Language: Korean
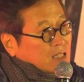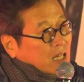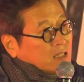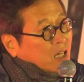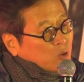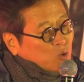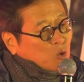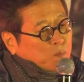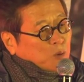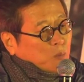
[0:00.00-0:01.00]
희생자
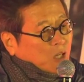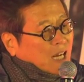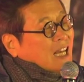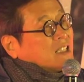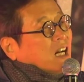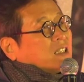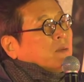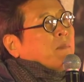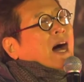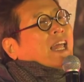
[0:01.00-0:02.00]
유류품을
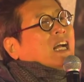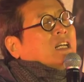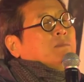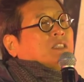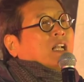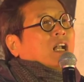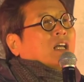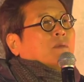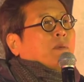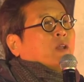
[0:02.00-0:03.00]
가져가서 마약
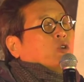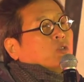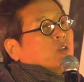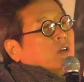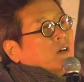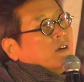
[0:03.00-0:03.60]
검사를 하는 폐륜,